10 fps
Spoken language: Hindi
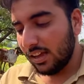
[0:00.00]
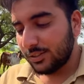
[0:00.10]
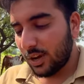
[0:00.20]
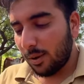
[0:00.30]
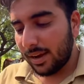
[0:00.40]

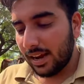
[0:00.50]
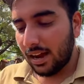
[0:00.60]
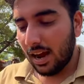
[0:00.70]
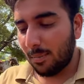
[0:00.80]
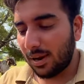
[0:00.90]
चलो भाई
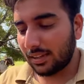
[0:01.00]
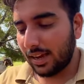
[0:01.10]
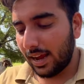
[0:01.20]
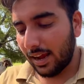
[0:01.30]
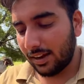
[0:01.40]
हाँ बढ़ते
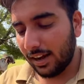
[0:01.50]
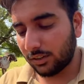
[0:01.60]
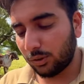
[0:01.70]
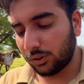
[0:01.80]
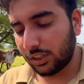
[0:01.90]
हैं
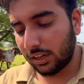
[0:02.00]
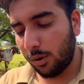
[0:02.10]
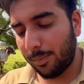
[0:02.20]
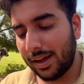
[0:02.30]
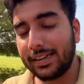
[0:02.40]
नेक्स्ट क्वेश्चन के
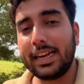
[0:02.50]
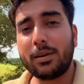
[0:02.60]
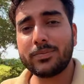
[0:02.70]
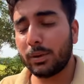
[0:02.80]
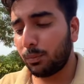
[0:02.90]
ऊपर ये
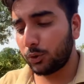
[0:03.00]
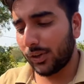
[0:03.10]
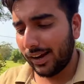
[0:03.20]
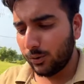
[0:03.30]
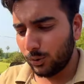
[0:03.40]
हमसे पूछ
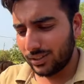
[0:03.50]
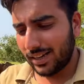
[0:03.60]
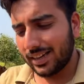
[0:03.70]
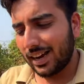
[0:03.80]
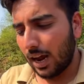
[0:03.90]
रहे हैं यूज़र
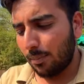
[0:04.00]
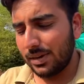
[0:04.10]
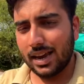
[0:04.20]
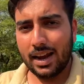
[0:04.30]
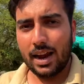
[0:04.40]
इनका नाम नहीं
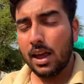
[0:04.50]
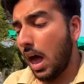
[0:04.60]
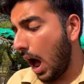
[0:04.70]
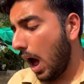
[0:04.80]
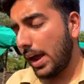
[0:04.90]
आ रहा है
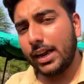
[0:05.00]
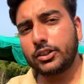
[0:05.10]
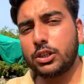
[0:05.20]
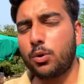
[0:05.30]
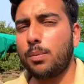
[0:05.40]
हाँ एक
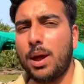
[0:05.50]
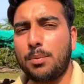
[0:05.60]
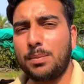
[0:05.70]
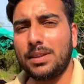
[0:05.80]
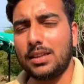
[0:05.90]
चीज़ और मैं
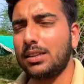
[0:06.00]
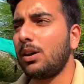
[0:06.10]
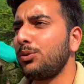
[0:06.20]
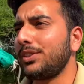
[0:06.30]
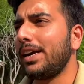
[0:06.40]
आपको बता देता
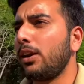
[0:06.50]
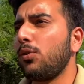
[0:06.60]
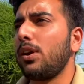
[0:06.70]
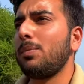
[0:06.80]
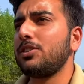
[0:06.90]
हूँ संडे क्यू
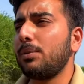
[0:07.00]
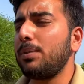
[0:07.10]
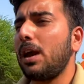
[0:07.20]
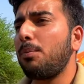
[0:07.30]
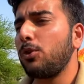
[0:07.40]
में जब भी
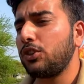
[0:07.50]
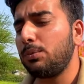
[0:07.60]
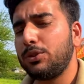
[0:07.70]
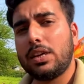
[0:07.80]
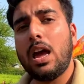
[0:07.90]
आप क्वेश्चन
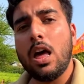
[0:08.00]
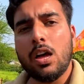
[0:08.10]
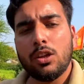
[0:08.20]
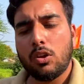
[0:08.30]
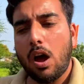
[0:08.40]
पूछे ना
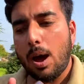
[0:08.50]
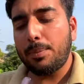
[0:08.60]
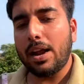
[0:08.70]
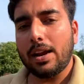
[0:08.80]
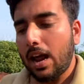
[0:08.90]
तो
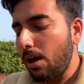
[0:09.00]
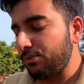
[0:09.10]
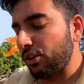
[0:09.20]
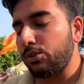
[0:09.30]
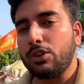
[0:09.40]
अपना नाम
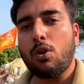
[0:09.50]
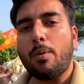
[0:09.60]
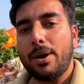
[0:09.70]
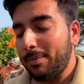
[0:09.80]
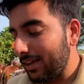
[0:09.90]
जरूर से
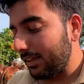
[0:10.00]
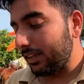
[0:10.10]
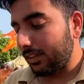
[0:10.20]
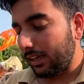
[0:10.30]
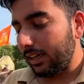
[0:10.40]
कमेंट में लिख दें
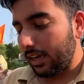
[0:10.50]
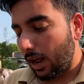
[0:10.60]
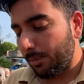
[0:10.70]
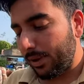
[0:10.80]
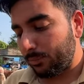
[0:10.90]
ताकि यहाँ
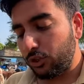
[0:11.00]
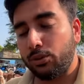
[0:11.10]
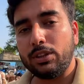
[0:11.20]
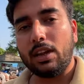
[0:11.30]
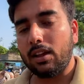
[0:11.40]
पे मुझे कोई
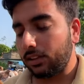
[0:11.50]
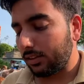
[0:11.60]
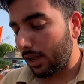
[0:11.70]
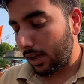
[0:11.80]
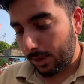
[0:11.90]
दिक्कत
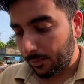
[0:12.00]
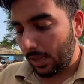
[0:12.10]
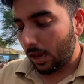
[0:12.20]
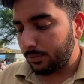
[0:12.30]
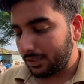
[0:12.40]
ना आए
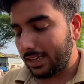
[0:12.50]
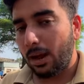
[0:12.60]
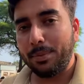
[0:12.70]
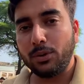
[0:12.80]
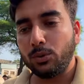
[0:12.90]
अब जैसे यहाँ
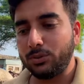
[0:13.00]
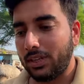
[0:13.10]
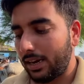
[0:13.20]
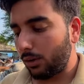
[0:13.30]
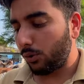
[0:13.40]
पर
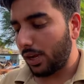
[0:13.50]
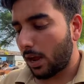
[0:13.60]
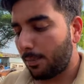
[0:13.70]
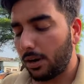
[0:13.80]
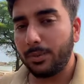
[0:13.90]
यूज़र है क्योंकि यहाँ
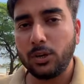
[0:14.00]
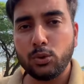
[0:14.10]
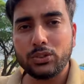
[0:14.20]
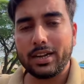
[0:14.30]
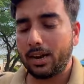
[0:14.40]
पर अभी
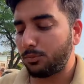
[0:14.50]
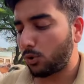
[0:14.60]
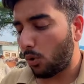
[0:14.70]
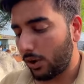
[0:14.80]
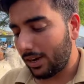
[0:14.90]
यूज़र नेम शो
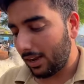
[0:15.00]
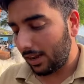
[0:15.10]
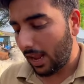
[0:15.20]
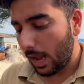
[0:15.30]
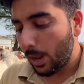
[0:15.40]
होने लग
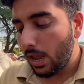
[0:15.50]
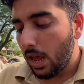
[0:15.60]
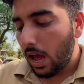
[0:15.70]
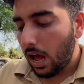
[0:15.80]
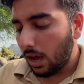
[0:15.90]
गया है
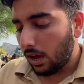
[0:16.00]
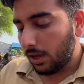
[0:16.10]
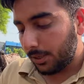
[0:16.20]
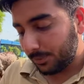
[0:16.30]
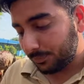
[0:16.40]
आ,
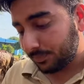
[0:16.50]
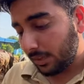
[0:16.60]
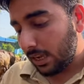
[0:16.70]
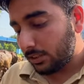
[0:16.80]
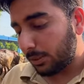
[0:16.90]

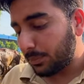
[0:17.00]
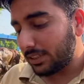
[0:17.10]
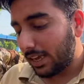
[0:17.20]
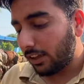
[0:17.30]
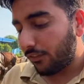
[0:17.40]
सबसे
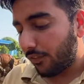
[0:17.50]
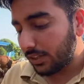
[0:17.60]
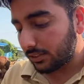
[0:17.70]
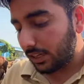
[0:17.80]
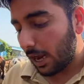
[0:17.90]
ज़्यादा
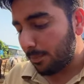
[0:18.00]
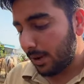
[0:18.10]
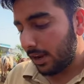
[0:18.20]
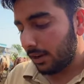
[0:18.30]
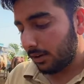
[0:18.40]
फर्स्ट टाइम
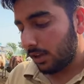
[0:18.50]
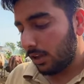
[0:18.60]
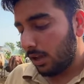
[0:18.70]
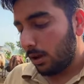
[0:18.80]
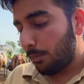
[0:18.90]
में
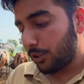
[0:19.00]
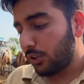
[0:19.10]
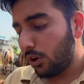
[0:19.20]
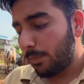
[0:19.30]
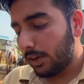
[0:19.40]

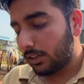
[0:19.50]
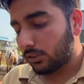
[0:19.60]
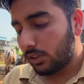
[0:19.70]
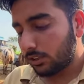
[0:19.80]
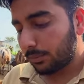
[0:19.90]
बछड़ियों में
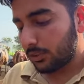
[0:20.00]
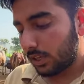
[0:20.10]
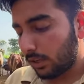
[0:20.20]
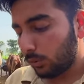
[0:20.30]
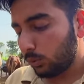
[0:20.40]
किसने सबसे
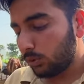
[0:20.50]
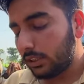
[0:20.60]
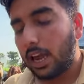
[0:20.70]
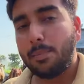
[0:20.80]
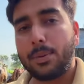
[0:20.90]
ज़्यादा दूध
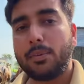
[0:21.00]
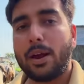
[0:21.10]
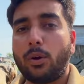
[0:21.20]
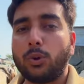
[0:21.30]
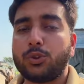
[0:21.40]
दिया है पिक माई
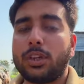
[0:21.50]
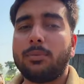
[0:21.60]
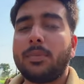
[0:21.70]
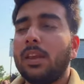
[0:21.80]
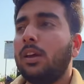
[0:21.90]
क्वेश्चन
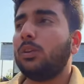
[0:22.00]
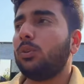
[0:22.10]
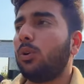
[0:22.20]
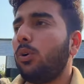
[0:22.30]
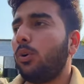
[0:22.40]

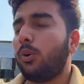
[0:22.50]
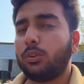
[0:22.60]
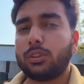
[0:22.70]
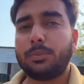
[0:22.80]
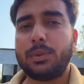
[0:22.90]
तो
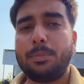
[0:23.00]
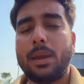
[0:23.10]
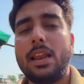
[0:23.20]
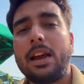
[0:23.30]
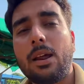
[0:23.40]
सबसे
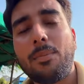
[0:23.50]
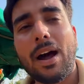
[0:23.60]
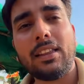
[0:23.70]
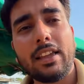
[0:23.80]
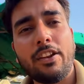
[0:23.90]
पहले अगर
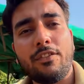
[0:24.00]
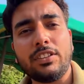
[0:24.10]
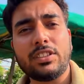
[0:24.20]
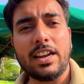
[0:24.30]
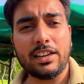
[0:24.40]
बात करें
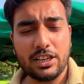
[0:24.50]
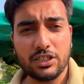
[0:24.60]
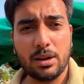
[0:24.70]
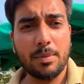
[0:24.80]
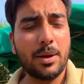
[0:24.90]
फर्स्ट
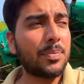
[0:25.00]
लेक्टेशन में